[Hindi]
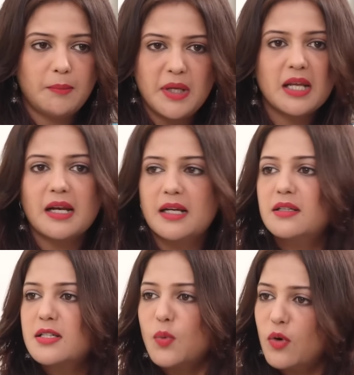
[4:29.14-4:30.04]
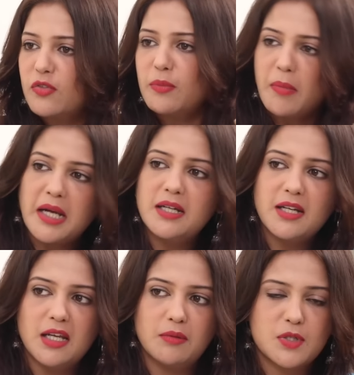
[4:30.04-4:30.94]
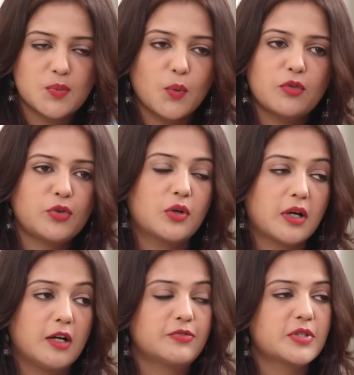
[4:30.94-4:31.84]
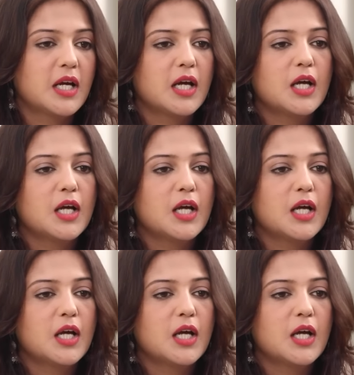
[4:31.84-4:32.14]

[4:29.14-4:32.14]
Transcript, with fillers: बीइंग एन एक्टर इज़ मोर ऑफ अ माइंड गेम इट्स मोर ऑफ योर क्राफ्ट